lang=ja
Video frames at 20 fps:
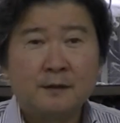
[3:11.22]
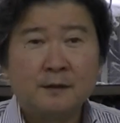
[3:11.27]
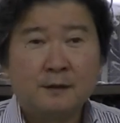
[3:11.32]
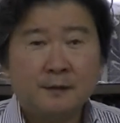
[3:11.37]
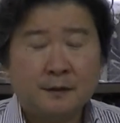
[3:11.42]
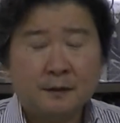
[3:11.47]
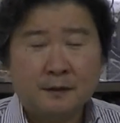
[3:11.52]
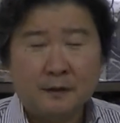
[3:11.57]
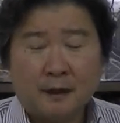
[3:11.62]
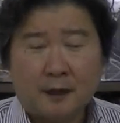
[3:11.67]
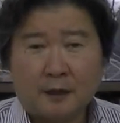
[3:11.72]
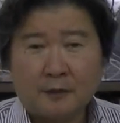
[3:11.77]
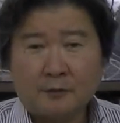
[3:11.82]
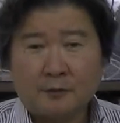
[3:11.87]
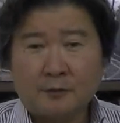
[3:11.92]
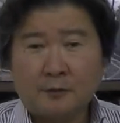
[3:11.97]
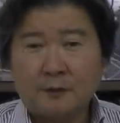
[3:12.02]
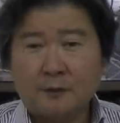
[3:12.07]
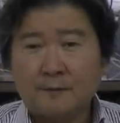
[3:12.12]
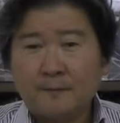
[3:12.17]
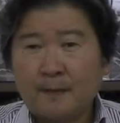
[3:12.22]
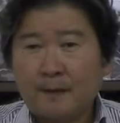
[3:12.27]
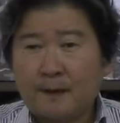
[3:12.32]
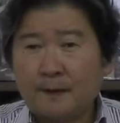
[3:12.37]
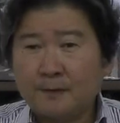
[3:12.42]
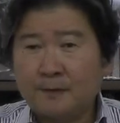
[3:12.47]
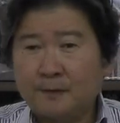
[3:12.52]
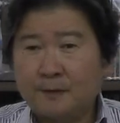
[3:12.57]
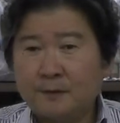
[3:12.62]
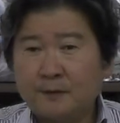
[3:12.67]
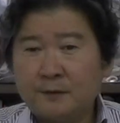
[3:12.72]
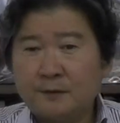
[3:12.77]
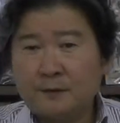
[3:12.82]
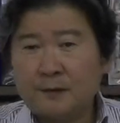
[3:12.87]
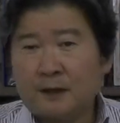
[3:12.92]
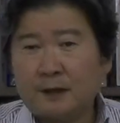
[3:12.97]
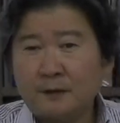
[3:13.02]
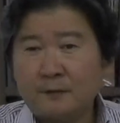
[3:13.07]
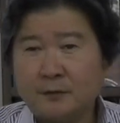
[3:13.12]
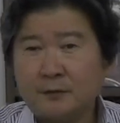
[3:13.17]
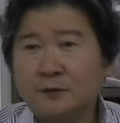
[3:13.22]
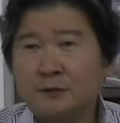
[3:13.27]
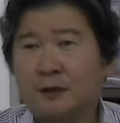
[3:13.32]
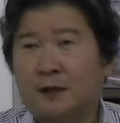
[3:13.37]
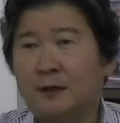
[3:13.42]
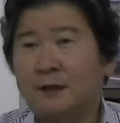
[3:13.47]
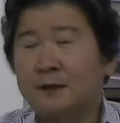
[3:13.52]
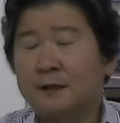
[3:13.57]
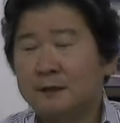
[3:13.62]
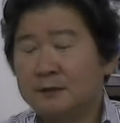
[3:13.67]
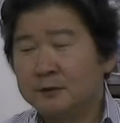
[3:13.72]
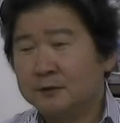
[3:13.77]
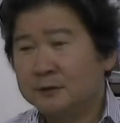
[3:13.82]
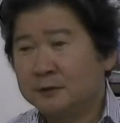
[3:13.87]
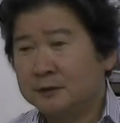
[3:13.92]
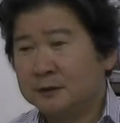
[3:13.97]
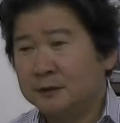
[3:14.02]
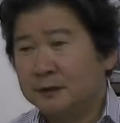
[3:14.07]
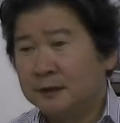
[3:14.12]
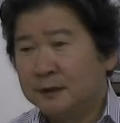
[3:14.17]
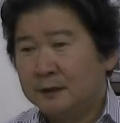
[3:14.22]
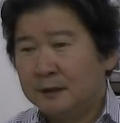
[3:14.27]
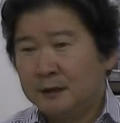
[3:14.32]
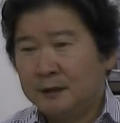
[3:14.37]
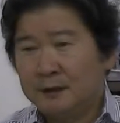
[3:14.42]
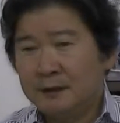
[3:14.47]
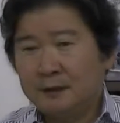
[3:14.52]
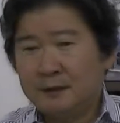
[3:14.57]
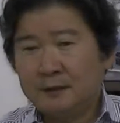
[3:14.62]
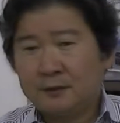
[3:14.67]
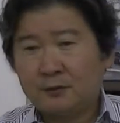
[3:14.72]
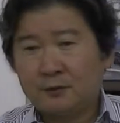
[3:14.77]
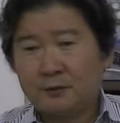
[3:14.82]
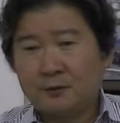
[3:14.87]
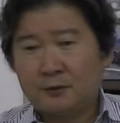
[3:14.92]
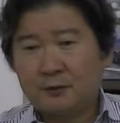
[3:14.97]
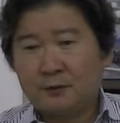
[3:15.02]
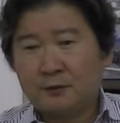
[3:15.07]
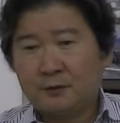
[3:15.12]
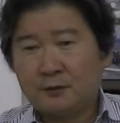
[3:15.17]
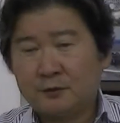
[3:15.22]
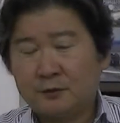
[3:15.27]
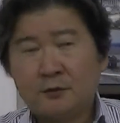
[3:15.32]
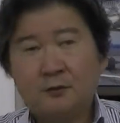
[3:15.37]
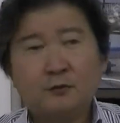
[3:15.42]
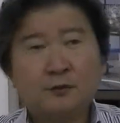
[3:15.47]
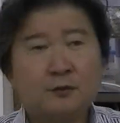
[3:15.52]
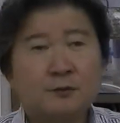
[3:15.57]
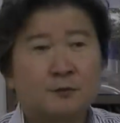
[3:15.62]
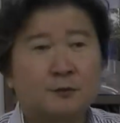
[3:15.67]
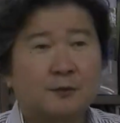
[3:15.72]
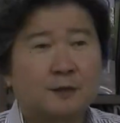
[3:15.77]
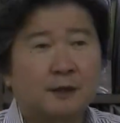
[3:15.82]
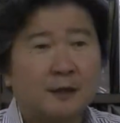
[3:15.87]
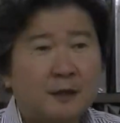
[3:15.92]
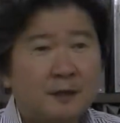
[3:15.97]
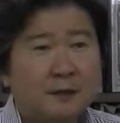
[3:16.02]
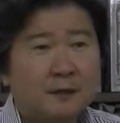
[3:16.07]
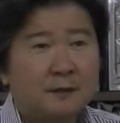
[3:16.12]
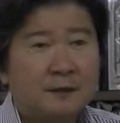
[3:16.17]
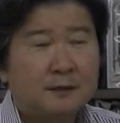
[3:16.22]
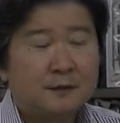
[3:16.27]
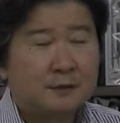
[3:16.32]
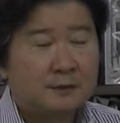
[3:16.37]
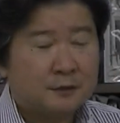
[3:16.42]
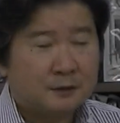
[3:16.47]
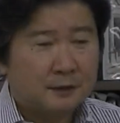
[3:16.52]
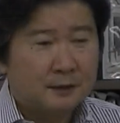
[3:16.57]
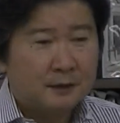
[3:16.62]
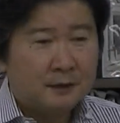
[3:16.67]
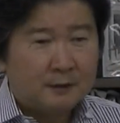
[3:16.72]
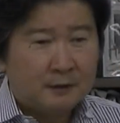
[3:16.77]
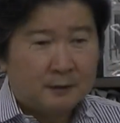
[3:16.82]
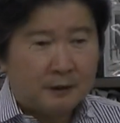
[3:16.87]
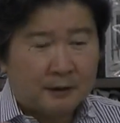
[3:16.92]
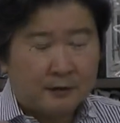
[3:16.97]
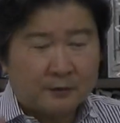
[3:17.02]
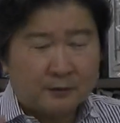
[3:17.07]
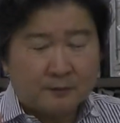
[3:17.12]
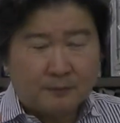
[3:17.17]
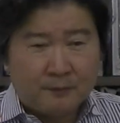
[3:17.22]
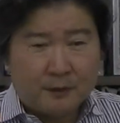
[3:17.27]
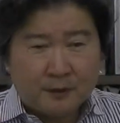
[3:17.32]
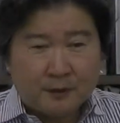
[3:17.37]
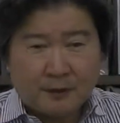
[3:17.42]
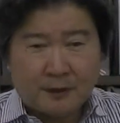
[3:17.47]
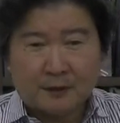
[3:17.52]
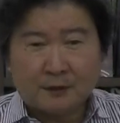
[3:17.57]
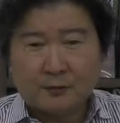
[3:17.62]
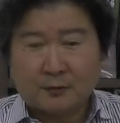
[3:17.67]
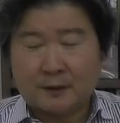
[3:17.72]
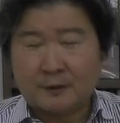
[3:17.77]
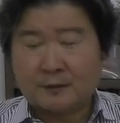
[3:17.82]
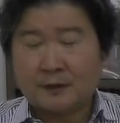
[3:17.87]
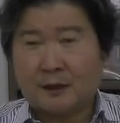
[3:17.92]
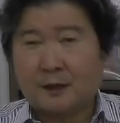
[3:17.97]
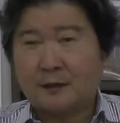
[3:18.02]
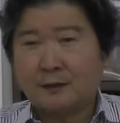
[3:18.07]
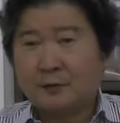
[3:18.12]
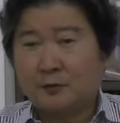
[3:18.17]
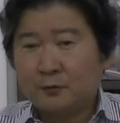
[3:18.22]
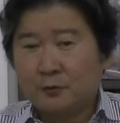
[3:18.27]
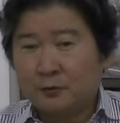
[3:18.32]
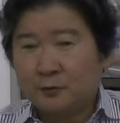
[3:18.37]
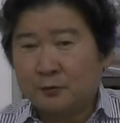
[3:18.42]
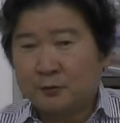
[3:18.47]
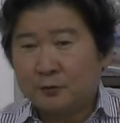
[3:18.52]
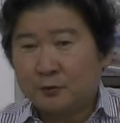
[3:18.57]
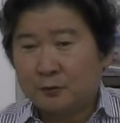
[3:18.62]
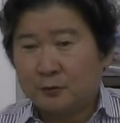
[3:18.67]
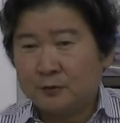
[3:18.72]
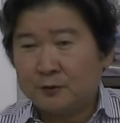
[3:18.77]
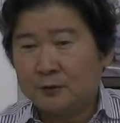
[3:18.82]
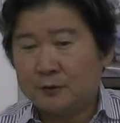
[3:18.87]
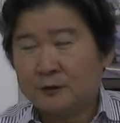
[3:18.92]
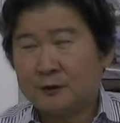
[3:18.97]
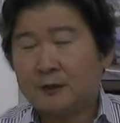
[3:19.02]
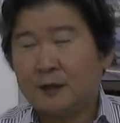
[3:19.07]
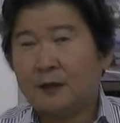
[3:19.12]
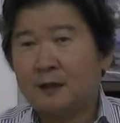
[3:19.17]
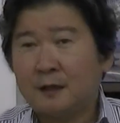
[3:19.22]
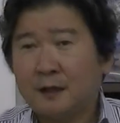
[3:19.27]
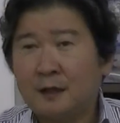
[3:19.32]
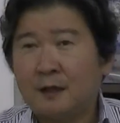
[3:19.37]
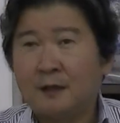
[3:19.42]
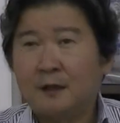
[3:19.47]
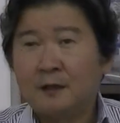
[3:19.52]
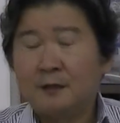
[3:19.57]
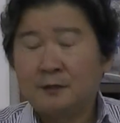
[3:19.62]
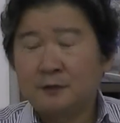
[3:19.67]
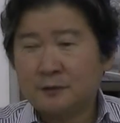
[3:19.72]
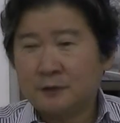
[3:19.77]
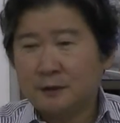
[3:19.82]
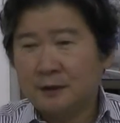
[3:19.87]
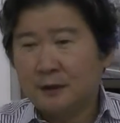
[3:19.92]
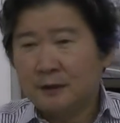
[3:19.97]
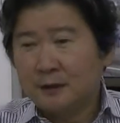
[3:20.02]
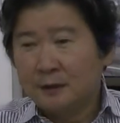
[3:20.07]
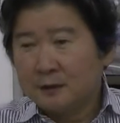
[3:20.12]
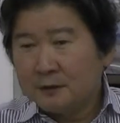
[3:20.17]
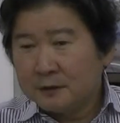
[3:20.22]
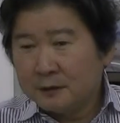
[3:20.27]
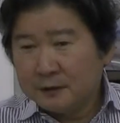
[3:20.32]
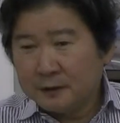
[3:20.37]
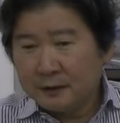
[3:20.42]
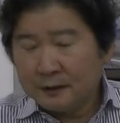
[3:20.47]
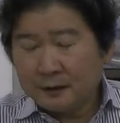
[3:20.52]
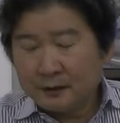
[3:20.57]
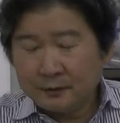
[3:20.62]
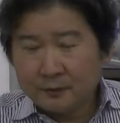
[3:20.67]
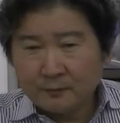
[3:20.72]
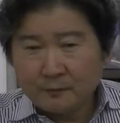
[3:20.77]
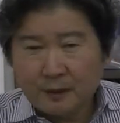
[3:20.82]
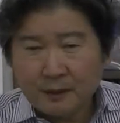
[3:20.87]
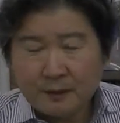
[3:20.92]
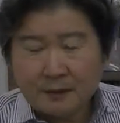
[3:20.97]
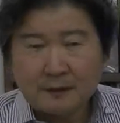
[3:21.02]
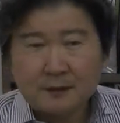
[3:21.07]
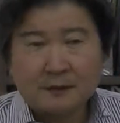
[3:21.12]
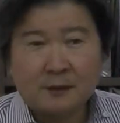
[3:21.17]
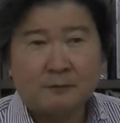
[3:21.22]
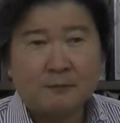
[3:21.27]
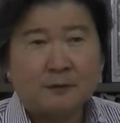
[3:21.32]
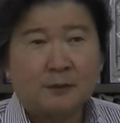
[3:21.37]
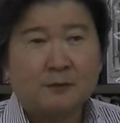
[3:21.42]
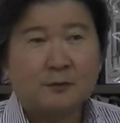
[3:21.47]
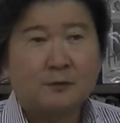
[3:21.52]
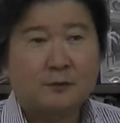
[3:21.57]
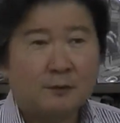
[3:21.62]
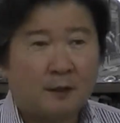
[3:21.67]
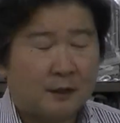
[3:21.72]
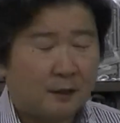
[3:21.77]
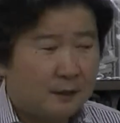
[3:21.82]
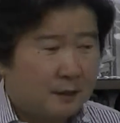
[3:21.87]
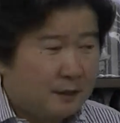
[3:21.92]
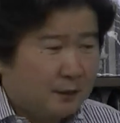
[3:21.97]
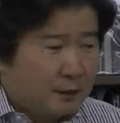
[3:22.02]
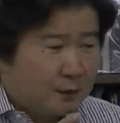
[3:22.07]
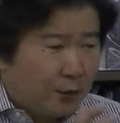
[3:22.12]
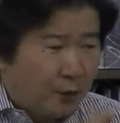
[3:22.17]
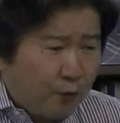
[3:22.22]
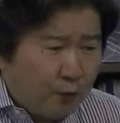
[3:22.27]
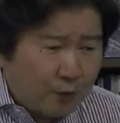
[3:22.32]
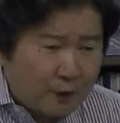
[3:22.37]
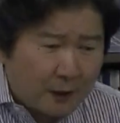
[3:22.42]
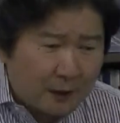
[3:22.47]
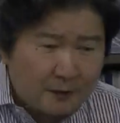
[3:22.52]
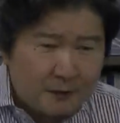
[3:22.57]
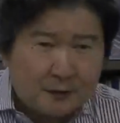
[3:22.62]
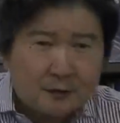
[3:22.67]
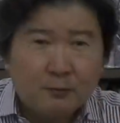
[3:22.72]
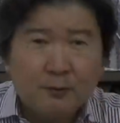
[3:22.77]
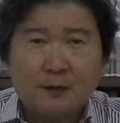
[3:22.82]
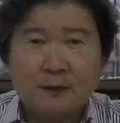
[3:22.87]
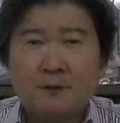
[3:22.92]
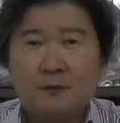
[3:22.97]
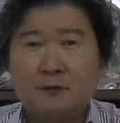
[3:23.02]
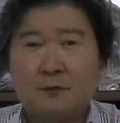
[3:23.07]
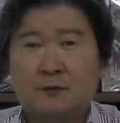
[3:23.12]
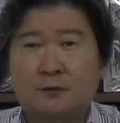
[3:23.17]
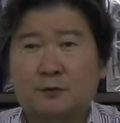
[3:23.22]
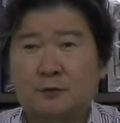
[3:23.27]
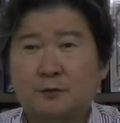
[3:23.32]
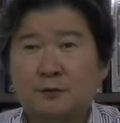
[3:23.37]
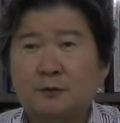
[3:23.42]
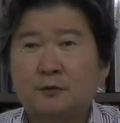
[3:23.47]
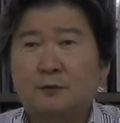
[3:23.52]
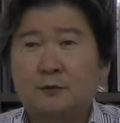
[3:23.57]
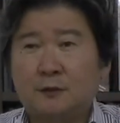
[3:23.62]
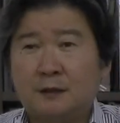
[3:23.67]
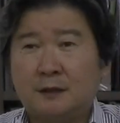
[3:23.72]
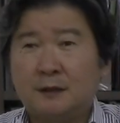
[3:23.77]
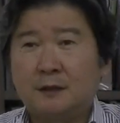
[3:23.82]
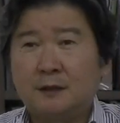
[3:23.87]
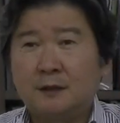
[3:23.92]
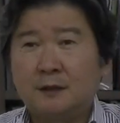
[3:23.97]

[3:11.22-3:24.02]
ね。あとあのー、あれもそうじゃん。要するに、えー、と給湯器もそうだな。要するにあのメーカーとかさそういうとこと協議しながら要するに、ね、あの万が一ダメな時は交換してもらってるんですよすぐに。